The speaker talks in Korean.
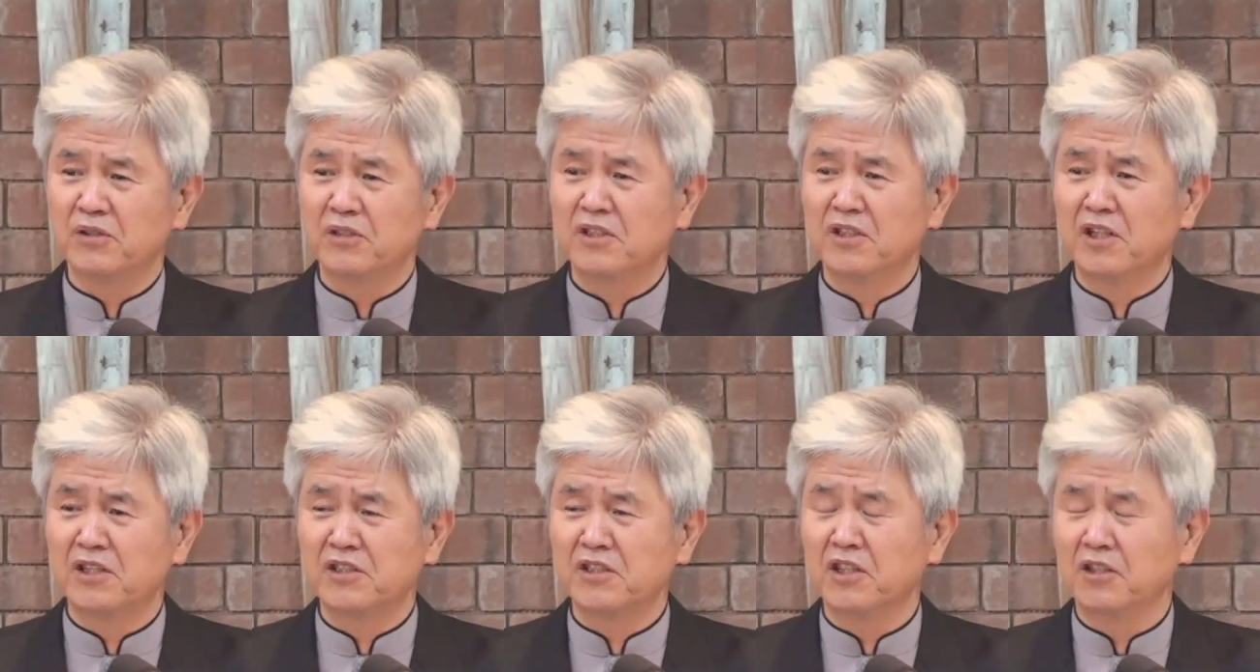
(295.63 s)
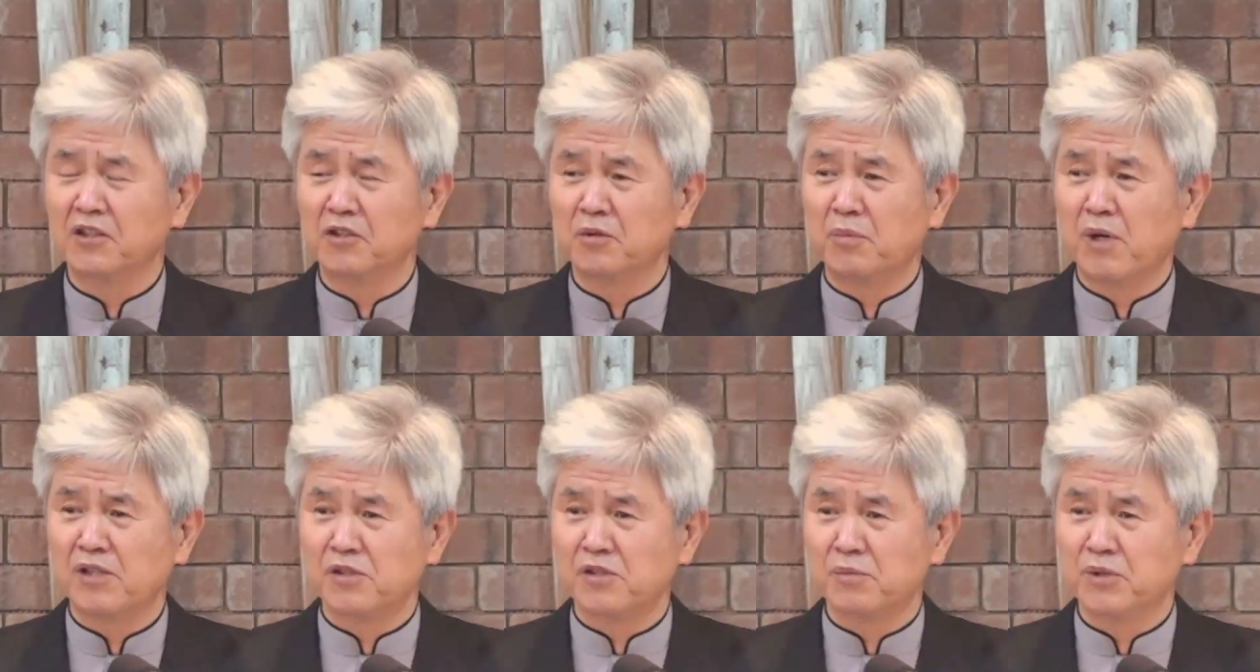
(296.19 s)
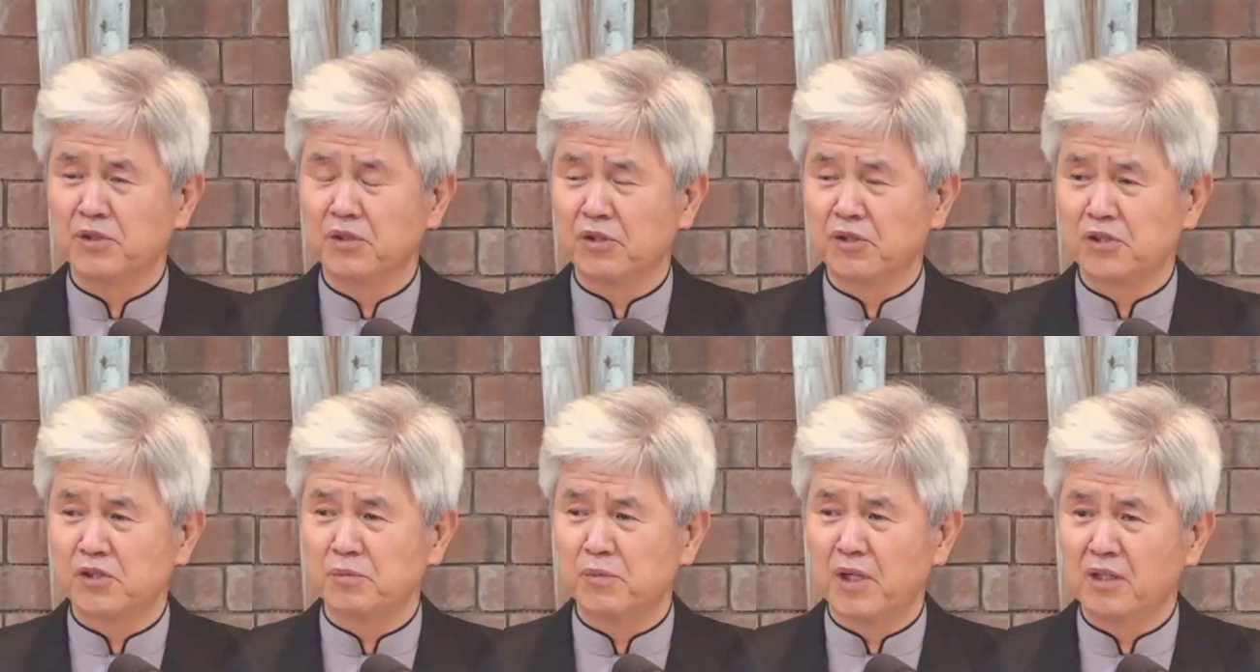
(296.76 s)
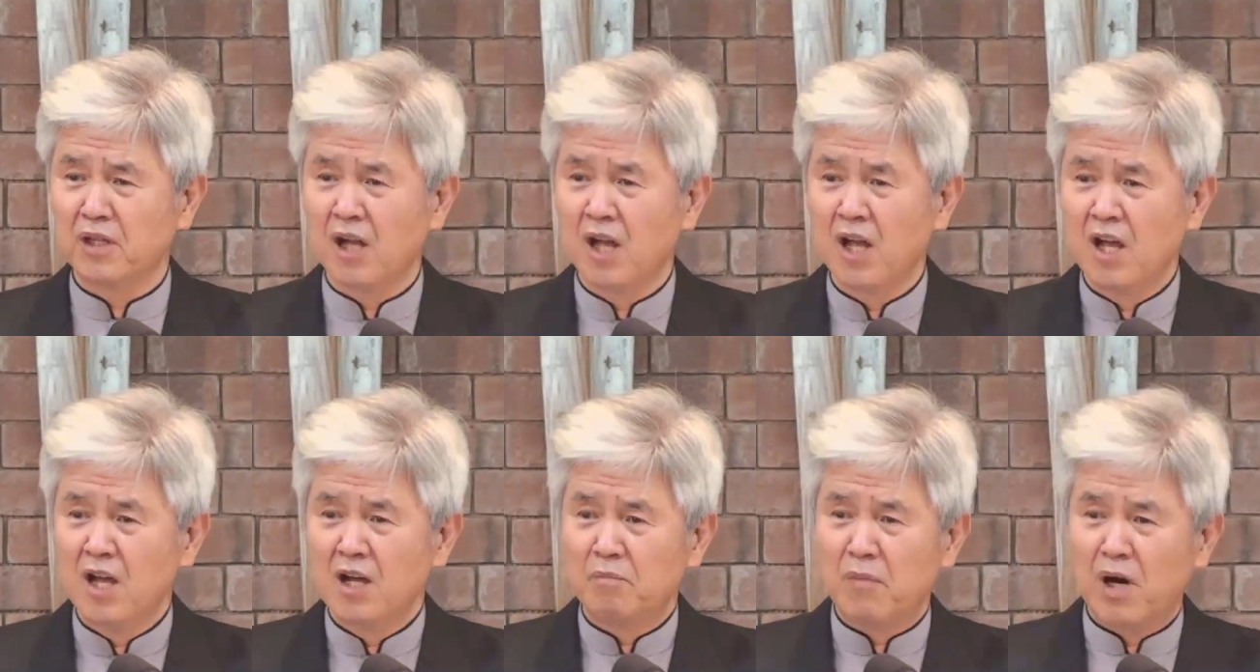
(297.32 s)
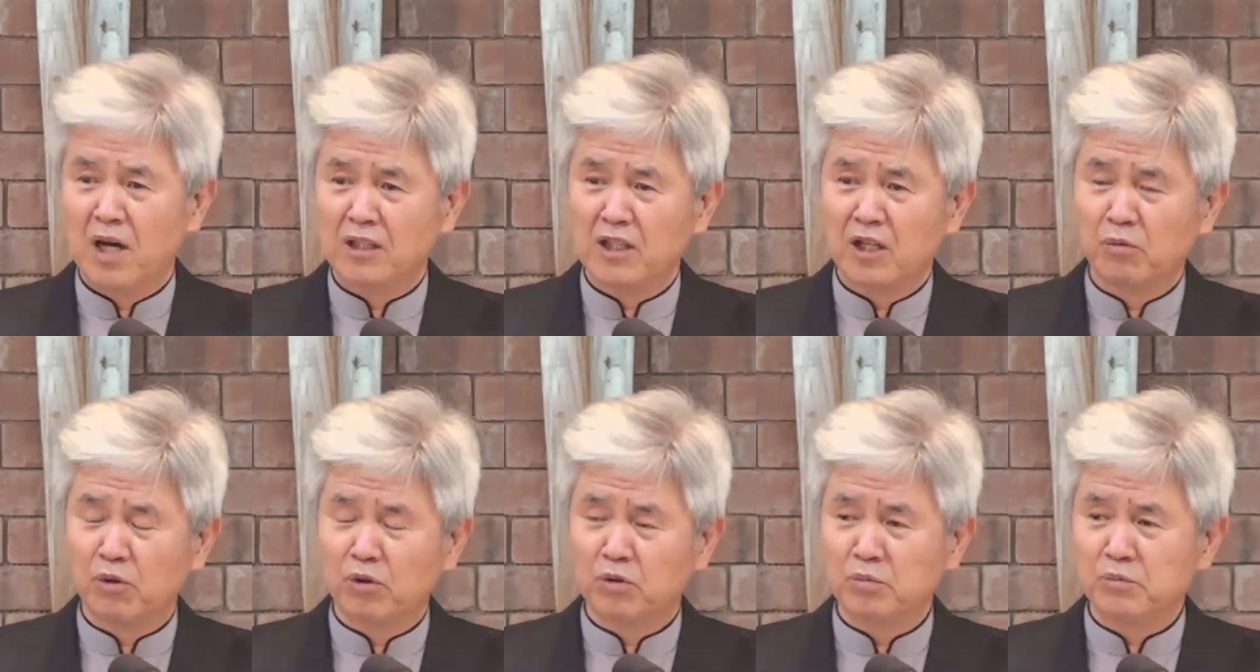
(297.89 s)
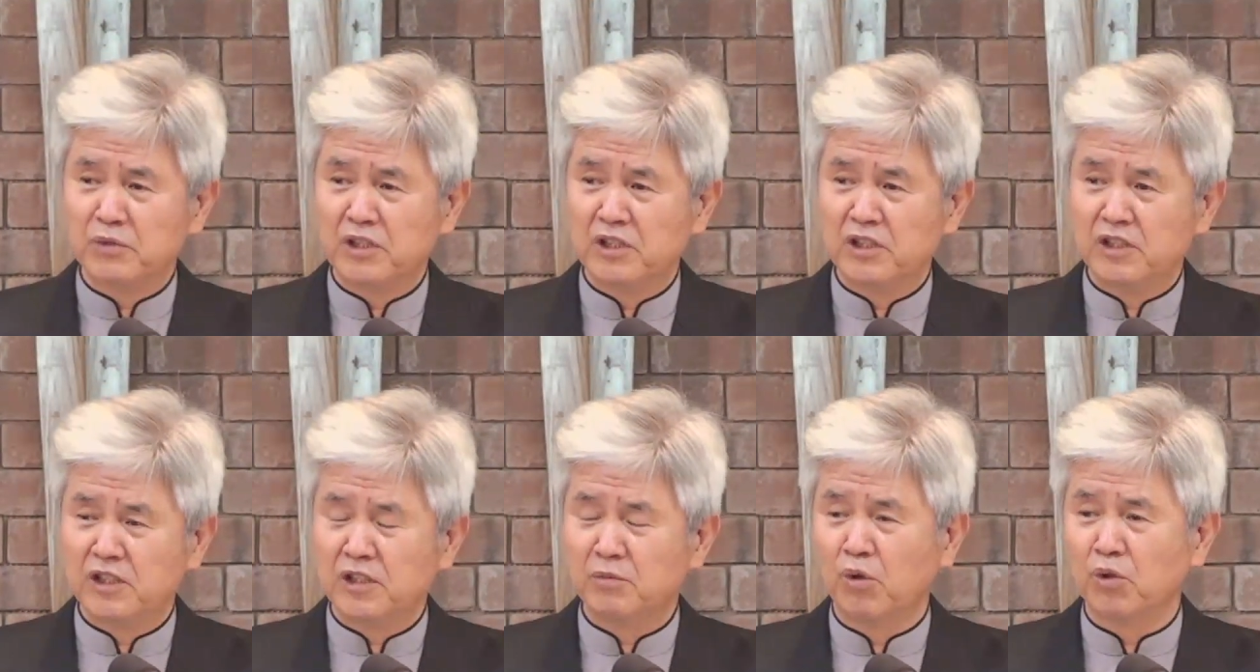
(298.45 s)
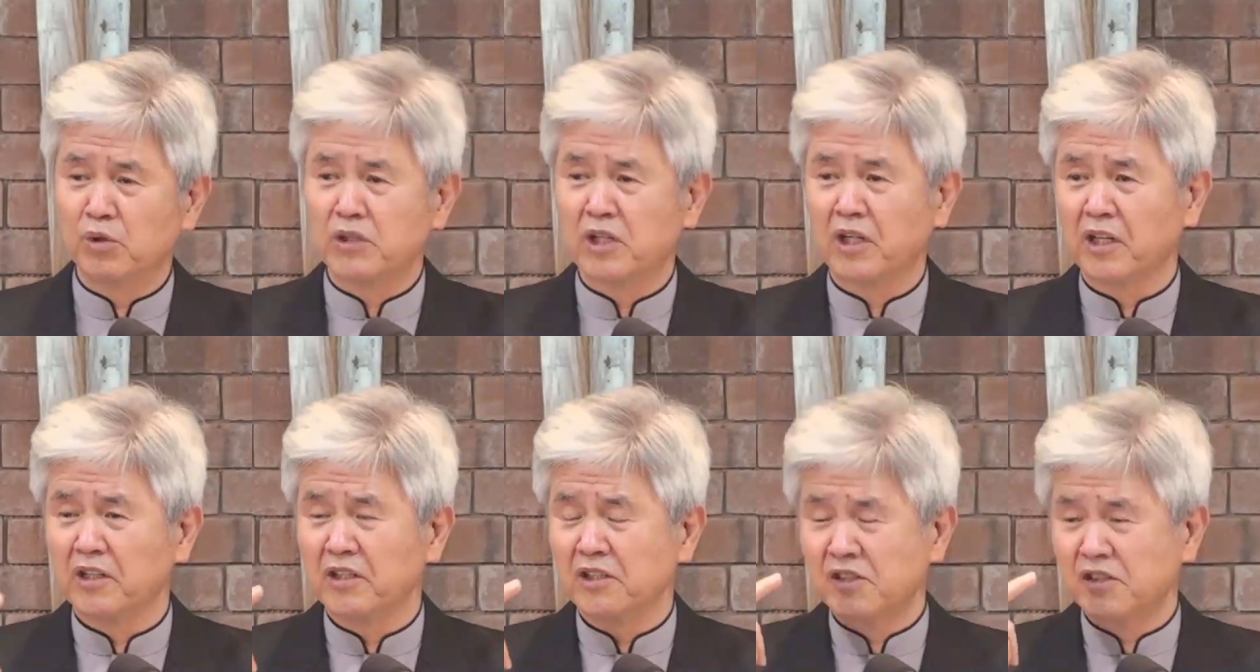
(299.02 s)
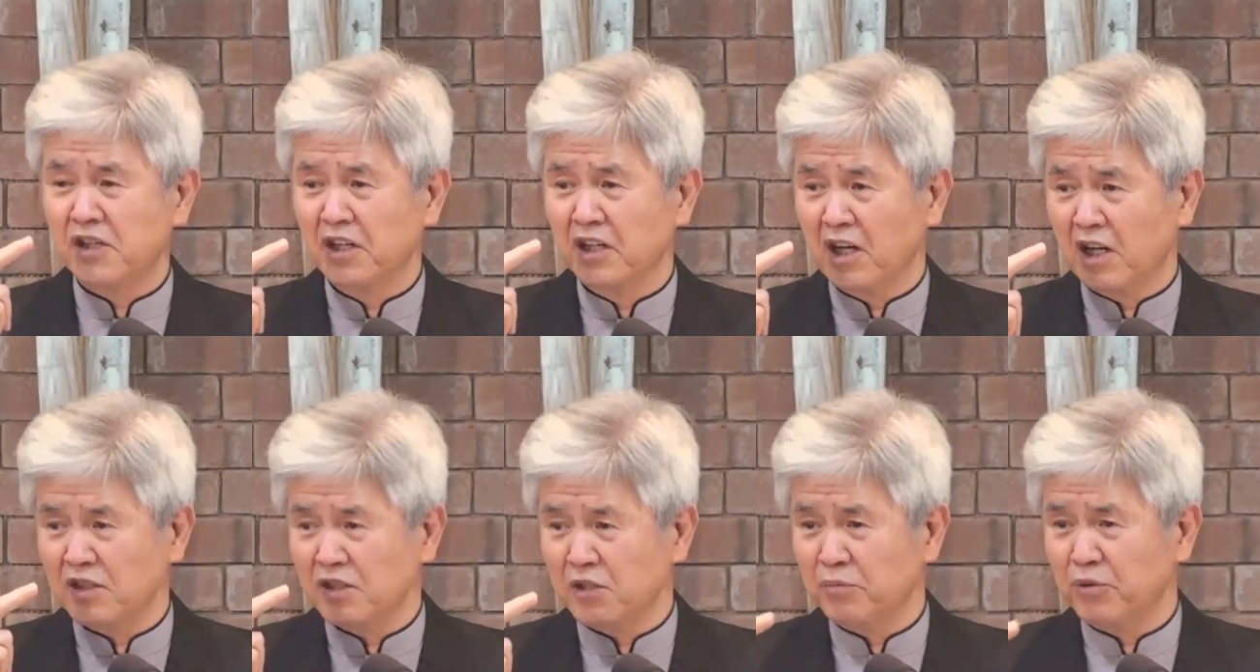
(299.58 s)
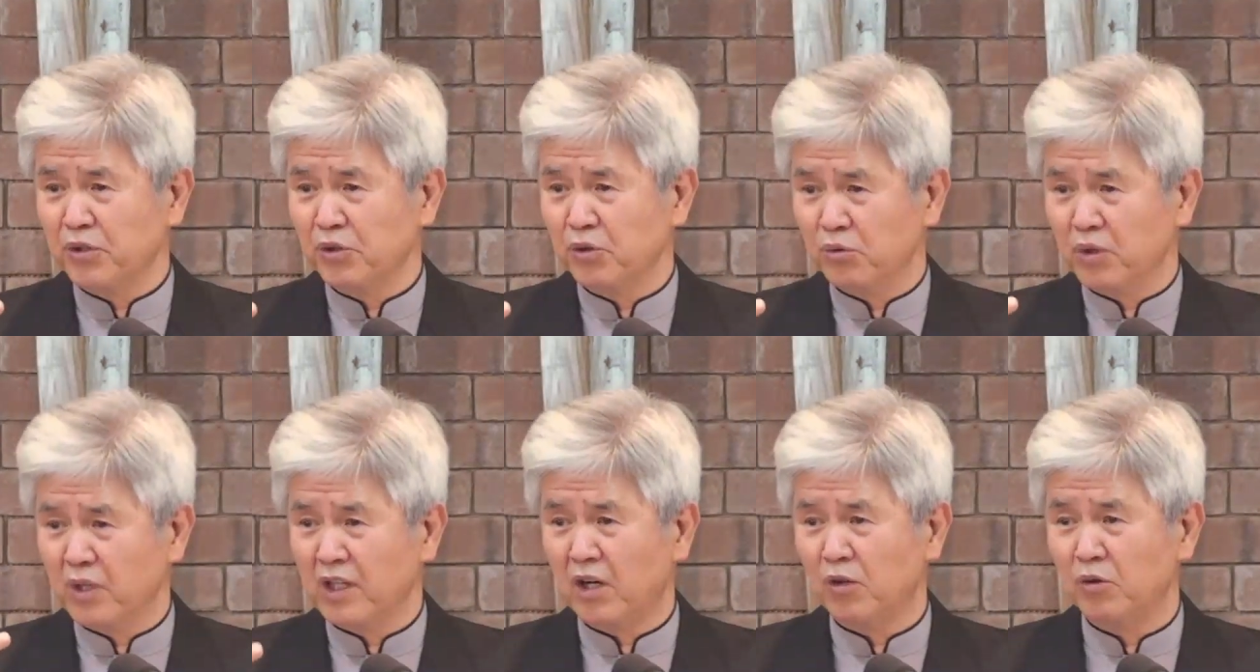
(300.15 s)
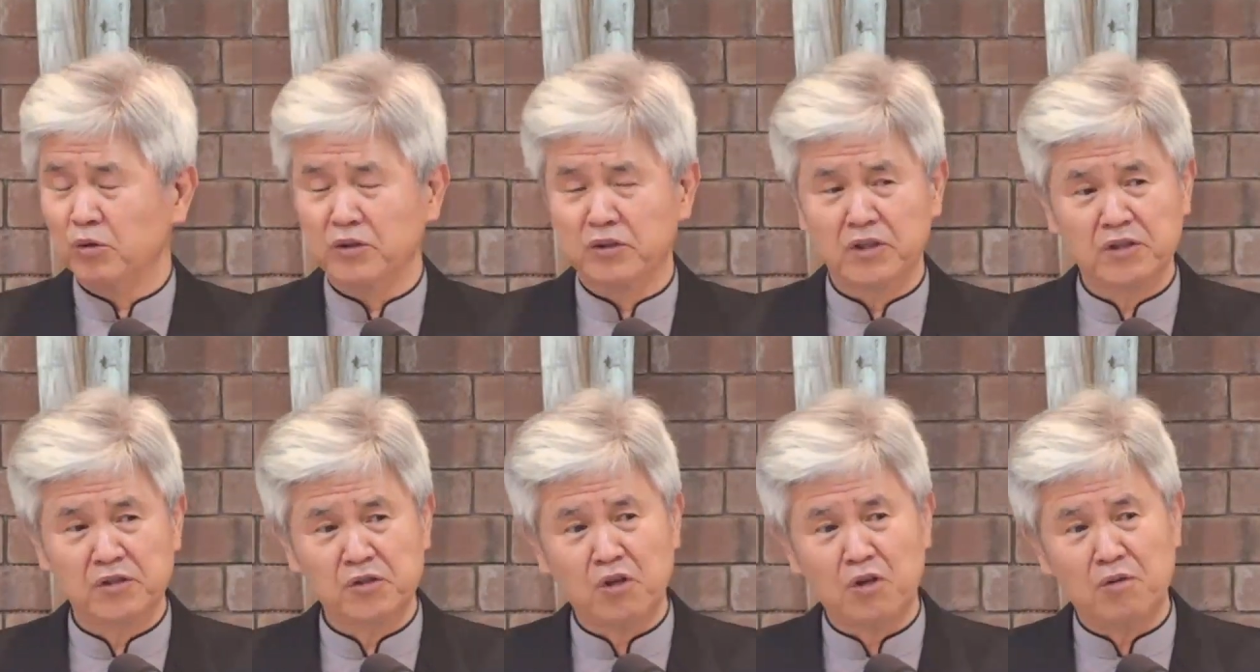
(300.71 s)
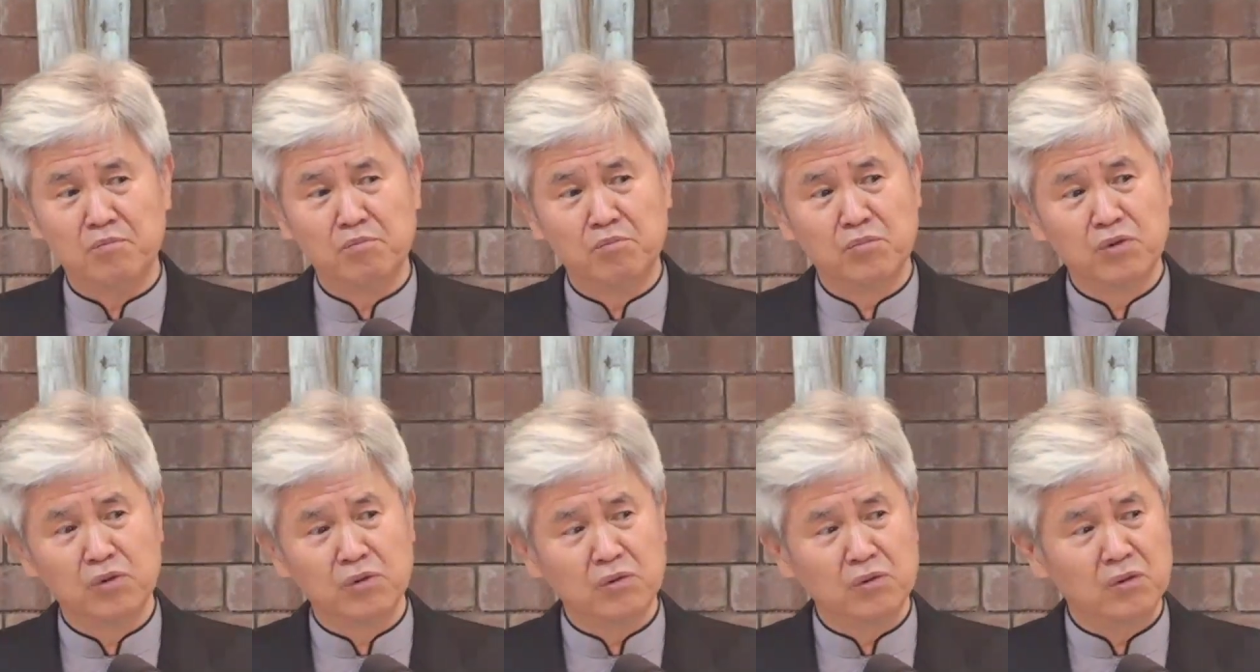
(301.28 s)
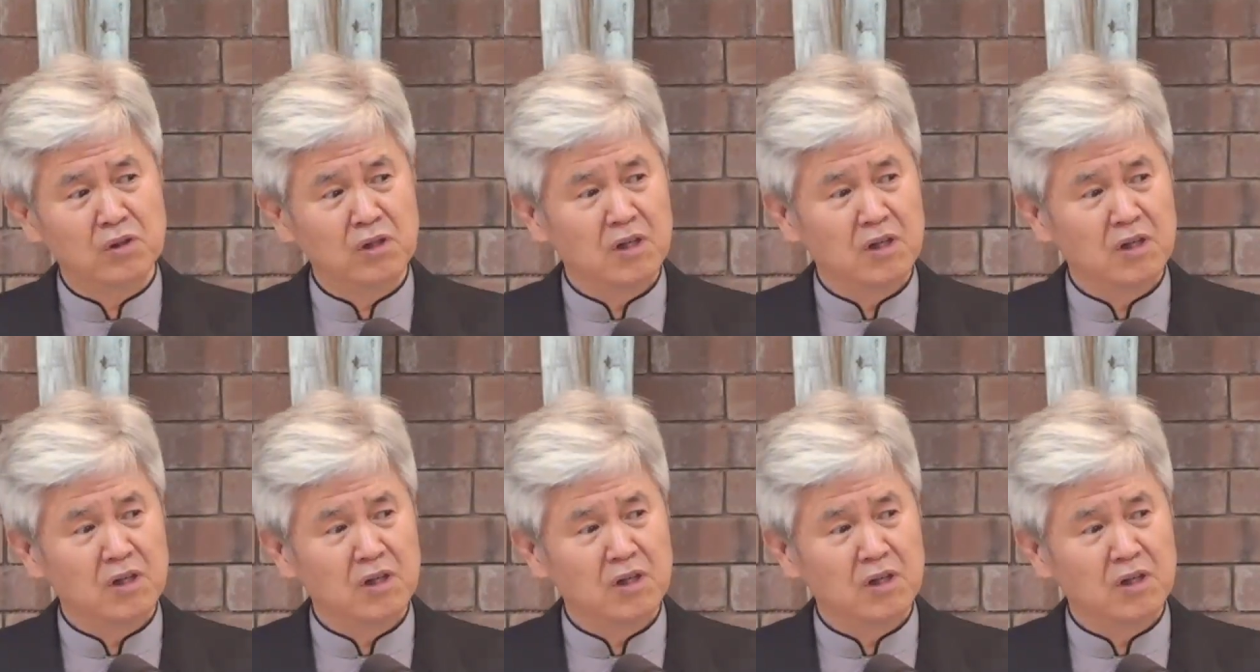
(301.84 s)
지난 시간에도 말씀을 드렸지만 마태복음 25장에는 세 가지 비유가 나오는데 전부